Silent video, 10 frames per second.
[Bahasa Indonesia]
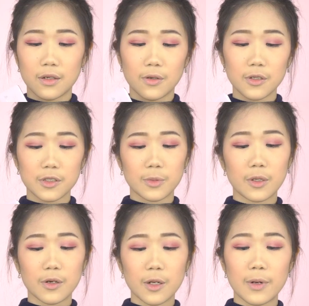Terus
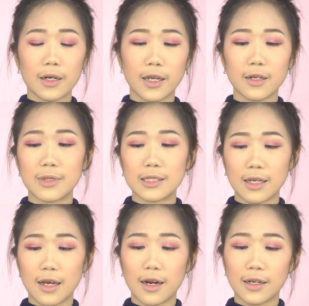baru dipakein
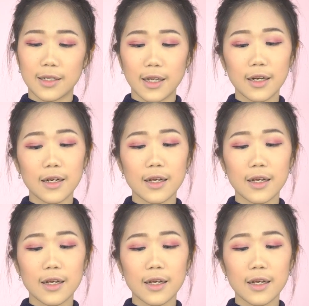maskaranya ini